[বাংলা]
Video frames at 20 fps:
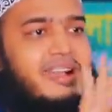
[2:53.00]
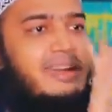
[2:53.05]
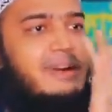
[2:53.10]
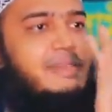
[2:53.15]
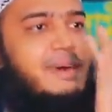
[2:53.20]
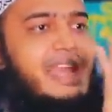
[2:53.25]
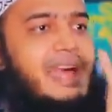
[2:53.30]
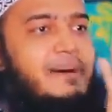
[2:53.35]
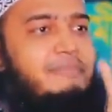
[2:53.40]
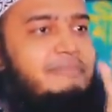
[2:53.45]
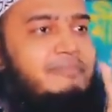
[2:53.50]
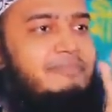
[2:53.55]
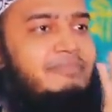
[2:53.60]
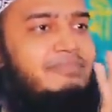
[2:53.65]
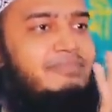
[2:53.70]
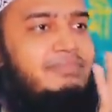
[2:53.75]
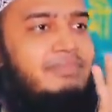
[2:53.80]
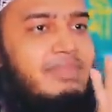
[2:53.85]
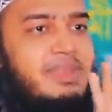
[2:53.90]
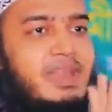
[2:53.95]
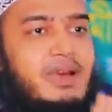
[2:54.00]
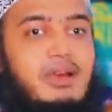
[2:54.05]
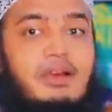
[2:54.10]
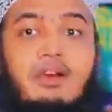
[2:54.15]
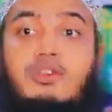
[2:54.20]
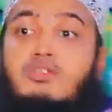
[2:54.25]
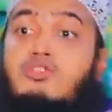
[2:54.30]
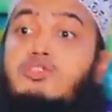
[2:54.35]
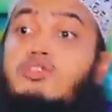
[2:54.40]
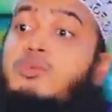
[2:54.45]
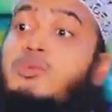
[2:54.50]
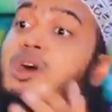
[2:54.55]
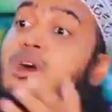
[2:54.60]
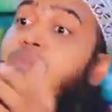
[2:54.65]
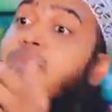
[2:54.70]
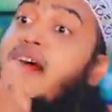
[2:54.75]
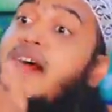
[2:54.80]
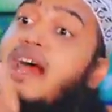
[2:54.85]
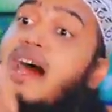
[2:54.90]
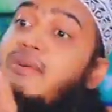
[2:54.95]
কয়টা পাইলাম
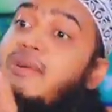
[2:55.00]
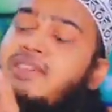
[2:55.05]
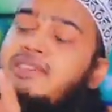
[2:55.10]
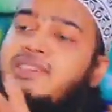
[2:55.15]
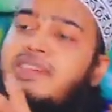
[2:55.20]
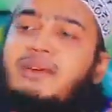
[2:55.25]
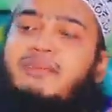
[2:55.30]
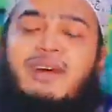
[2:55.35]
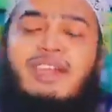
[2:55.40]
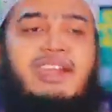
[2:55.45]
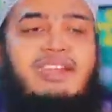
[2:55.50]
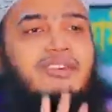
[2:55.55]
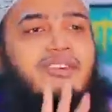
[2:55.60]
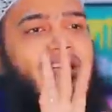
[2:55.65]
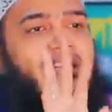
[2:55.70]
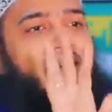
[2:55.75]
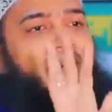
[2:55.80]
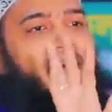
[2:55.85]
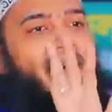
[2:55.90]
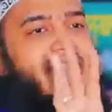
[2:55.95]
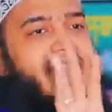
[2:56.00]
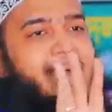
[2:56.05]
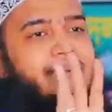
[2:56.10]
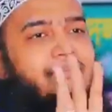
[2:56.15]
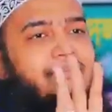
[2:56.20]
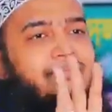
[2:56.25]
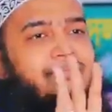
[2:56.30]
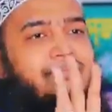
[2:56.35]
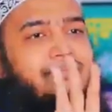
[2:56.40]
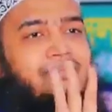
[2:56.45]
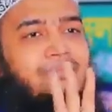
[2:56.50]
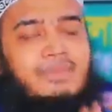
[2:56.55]
যুবক ভাইয়ের আওয়াজ দিয়ে বলেন কয়টা পাইলাম